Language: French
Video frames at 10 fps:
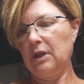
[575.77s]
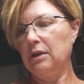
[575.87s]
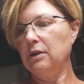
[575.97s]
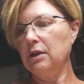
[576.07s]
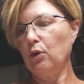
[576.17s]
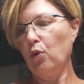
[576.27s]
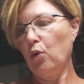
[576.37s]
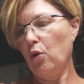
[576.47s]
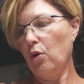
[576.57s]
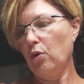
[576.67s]
qui tire
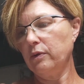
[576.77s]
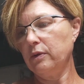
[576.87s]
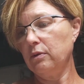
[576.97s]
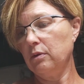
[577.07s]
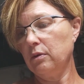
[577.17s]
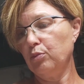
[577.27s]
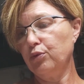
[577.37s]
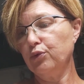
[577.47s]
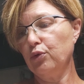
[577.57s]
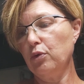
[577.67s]
au, euh, c'est
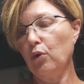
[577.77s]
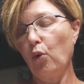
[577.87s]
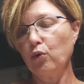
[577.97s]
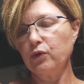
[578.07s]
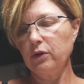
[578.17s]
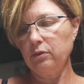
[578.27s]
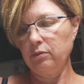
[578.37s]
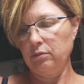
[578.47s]
plutôt rose.